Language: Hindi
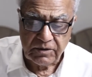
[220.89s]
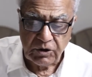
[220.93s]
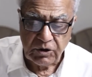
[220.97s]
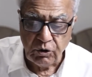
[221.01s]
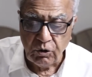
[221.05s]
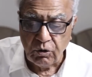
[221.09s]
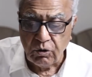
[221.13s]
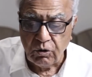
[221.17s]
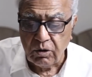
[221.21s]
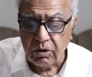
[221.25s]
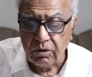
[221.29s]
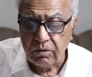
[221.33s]

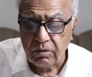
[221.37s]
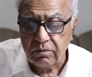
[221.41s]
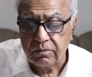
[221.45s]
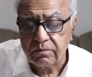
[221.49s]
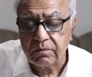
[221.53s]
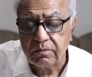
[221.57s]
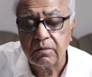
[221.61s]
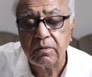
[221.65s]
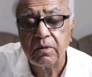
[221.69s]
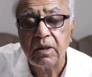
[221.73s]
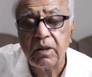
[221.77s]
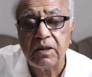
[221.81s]
लेओ
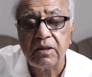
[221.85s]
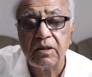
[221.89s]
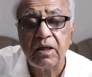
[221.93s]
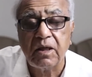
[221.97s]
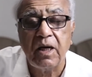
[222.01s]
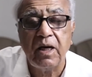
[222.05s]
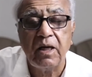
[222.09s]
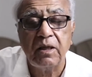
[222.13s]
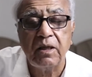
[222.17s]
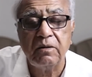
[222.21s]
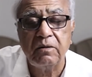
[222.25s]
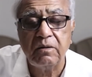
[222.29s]

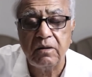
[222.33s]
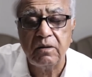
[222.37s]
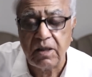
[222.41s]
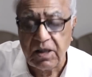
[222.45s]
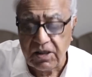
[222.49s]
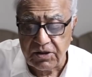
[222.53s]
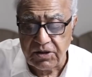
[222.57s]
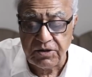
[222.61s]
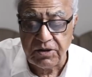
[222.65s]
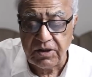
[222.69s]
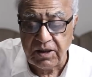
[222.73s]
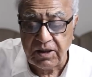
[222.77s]
हजरात
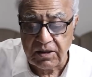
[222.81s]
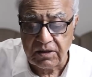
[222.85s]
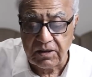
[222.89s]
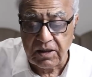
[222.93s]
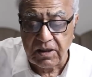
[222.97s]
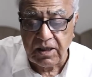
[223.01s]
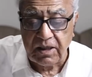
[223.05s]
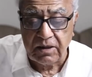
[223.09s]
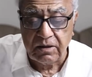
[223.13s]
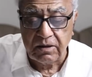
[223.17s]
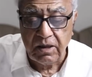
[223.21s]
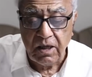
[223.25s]
असली
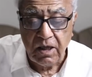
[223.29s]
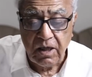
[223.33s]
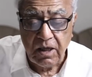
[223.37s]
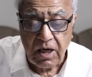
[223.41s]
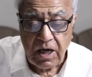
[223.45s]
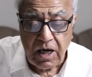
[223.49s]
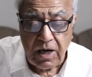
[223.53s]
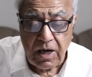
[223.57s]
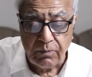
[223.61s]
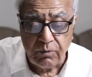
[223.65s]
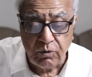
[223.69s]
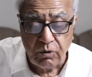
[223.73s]
हजरात
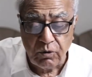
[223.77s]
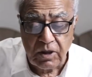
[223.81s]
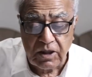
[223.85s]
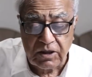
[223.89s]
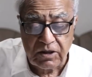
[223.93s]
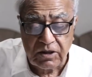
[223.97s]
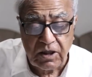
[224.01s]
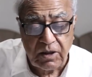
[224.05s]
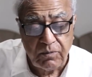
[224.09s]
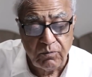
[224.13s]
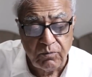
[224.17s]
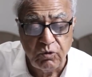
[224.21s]
आप कोई
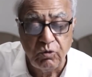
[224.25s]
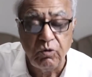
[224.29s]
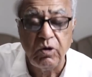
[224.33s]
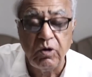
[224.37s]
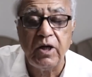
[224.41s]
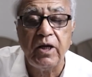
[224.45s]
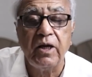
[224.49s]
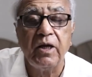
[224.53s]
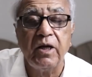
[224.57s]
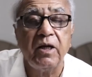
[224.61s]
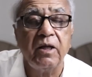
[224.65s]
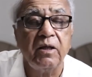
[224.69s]
ख़तरा मूल
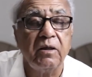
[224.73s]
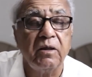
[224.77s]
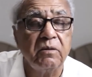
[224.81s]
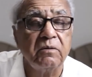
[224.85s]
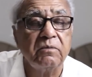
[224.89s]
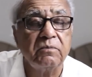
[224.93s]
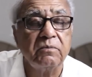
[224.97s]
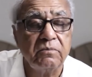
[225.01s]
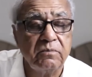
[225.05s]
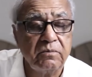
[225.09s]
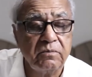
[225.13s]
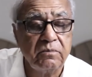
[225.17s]
ले रहे
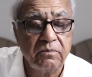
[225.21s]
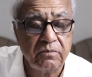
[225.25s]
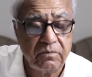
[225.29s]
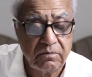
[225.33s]
हैं